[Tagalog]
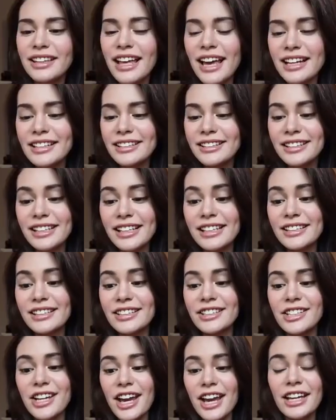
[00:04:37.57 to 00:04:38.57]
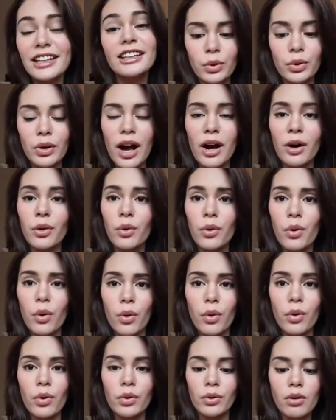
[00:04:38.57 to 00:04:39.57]
Next is Jane
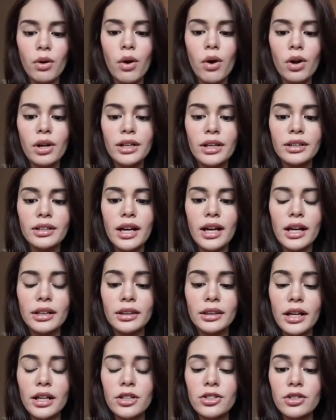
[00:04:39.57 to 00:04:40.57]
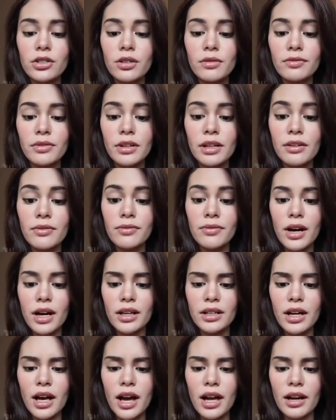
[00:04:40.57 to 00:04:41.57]
Durango. Calling the attention of
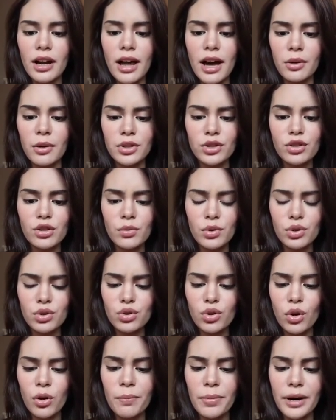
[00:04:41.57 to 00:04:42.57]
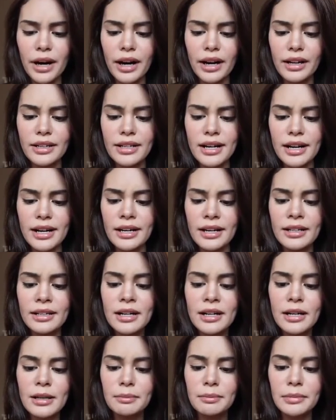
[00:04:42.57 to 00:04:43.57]
Ivana Alawi. Sumusobra ka na.
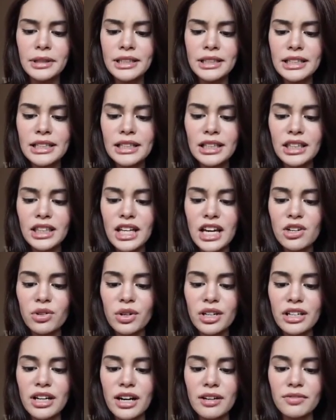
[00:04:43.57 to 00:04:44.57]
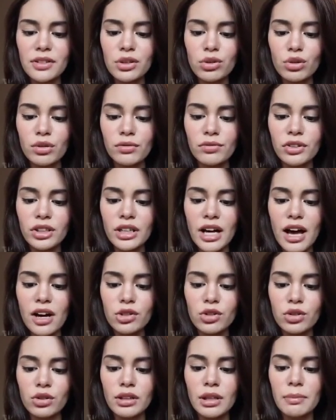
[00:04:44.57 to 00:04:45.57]
Magkita tayo kay Rafi Tulfo in
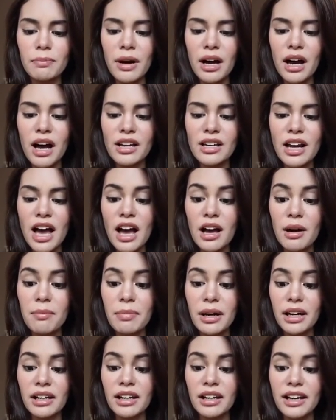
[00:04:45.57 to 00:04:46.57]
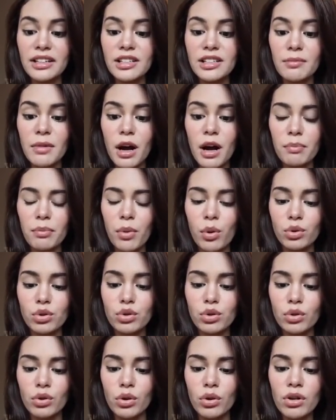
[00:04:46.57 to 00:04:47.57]
action. Di pa nga nakakapag-like sa mga
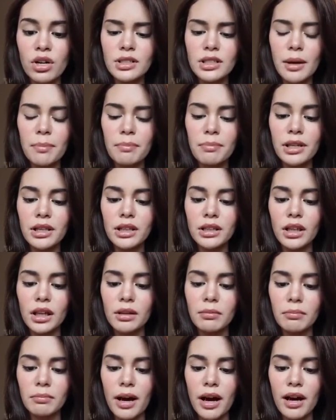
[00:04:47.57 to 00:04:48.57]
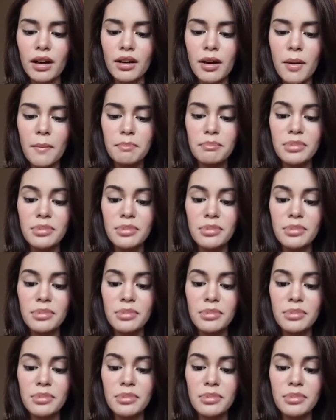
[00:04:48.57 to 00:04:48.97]
post ko. Sa pilitan pa.